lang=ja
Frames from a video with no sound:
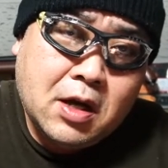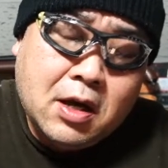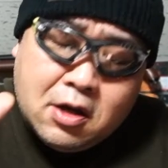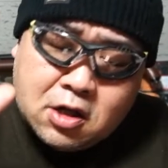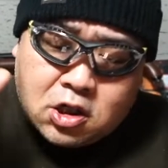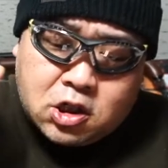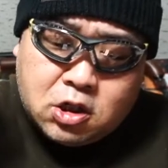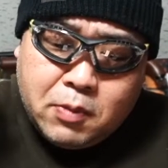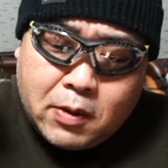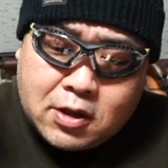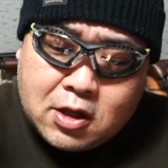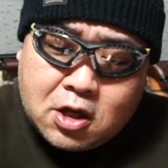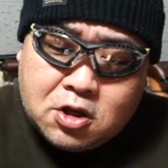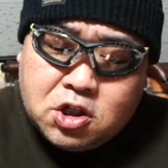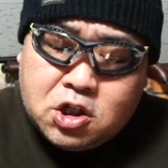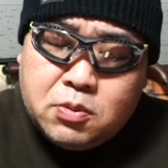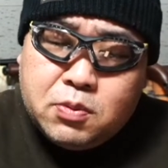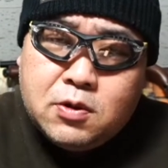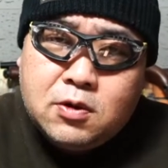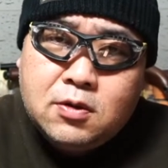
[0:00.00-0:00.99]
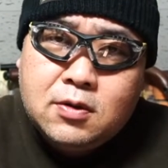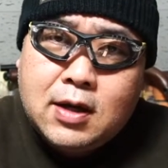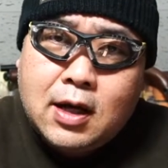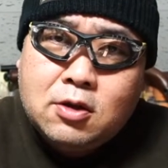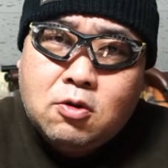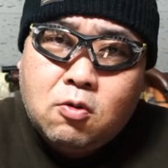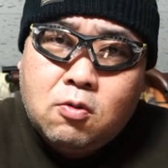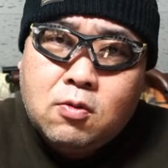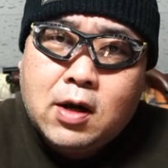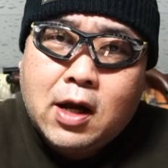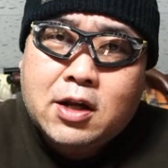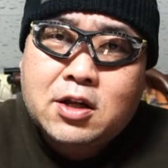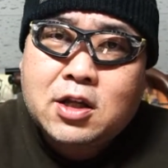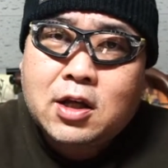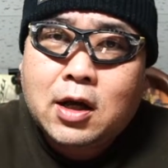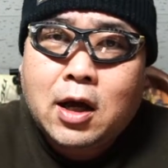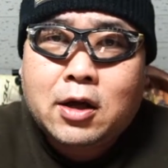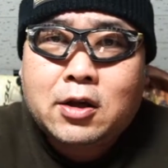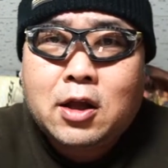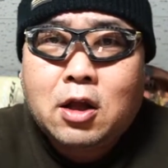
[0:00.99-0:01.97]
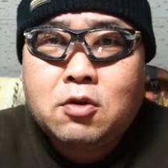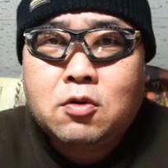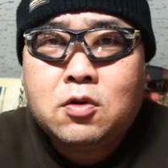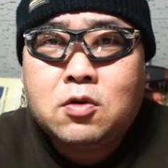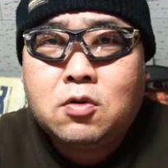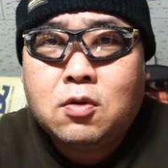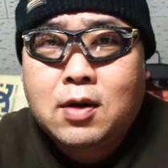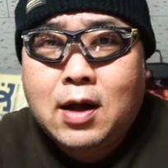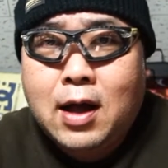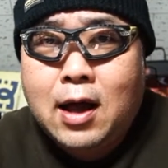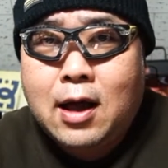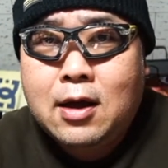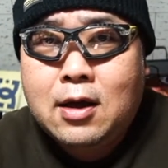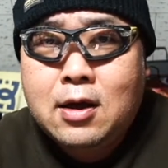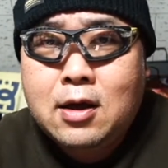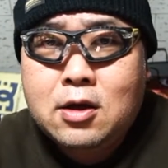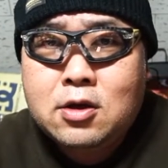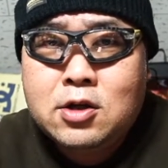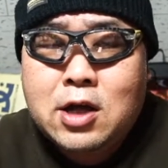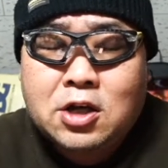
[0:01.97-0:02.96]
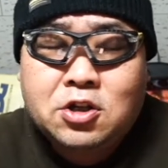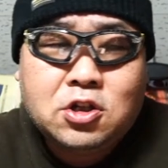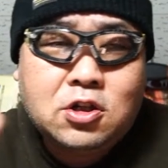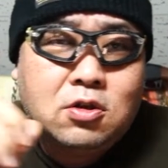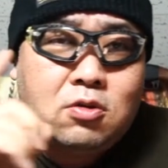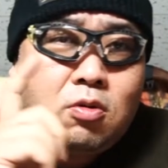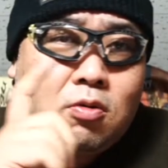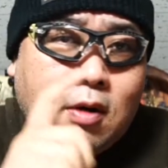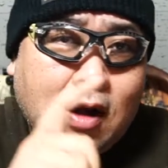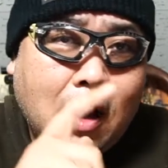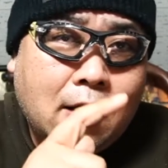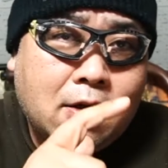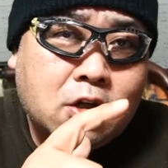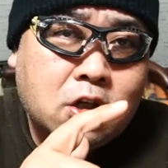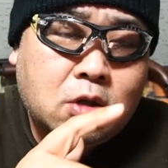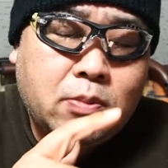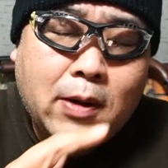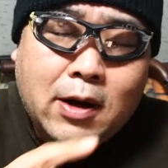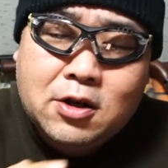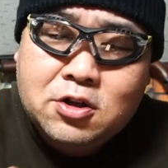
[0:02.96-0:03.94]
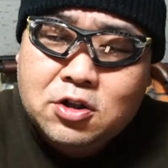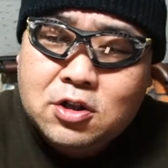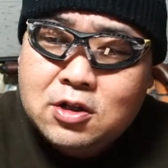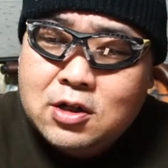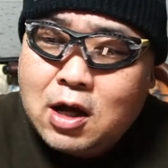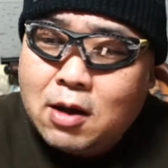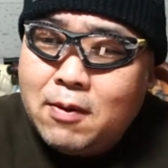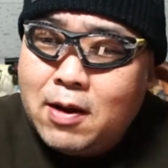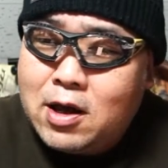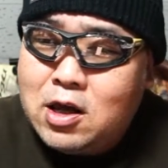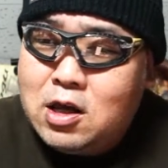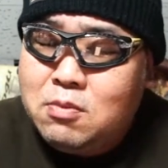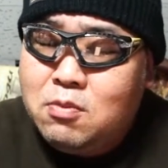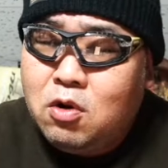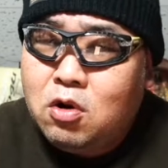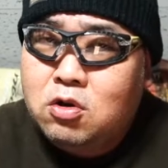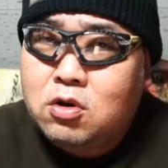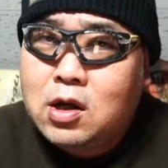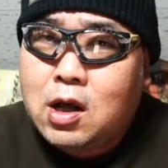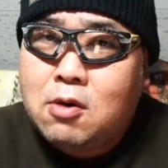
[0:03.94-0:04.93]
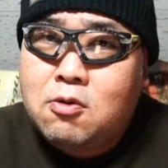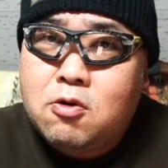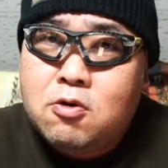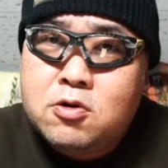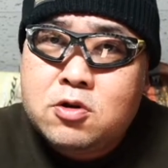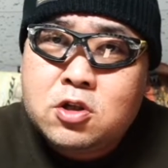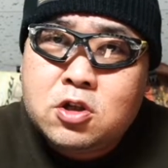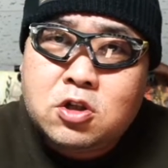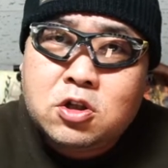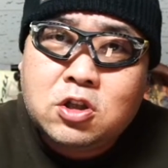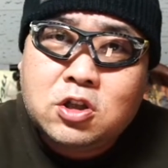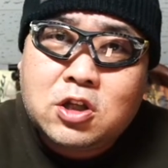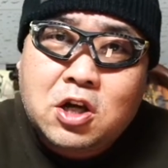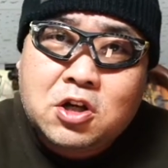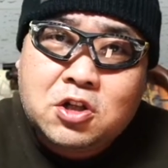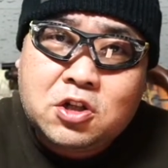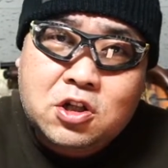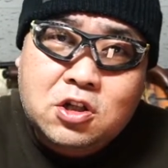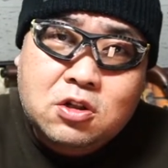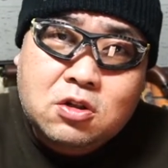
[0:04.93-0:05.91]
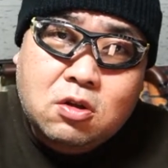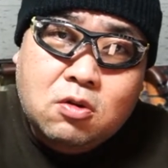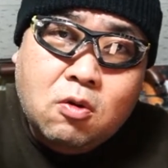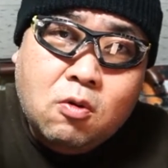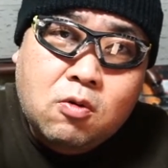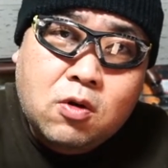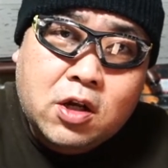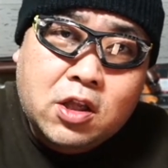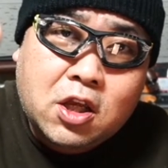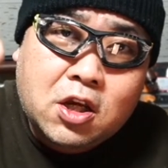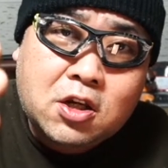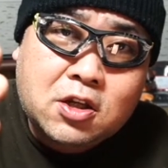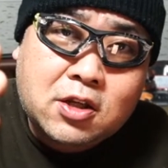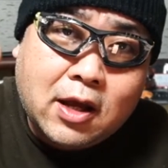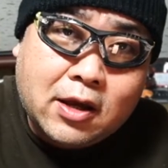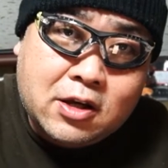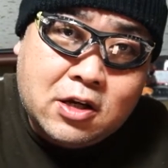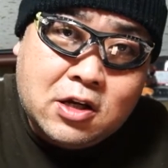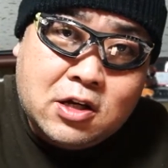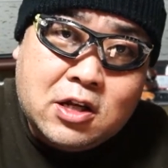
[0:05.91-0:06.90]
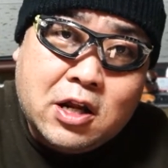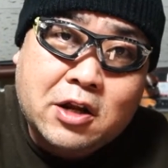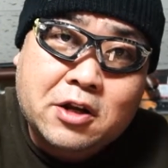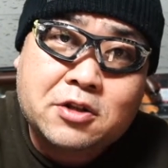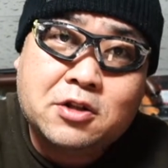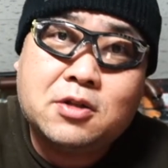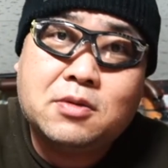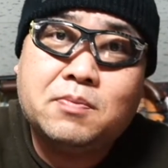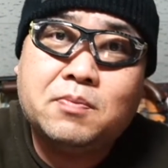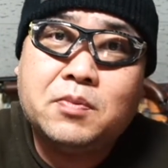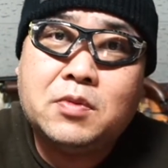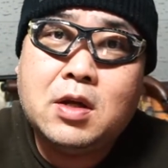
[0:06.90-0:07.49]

すべて自分がどっかに出かけた時とか、写真とか、素晴らしい可愛いものとかを写してきちんと乗っけてきたいいねです。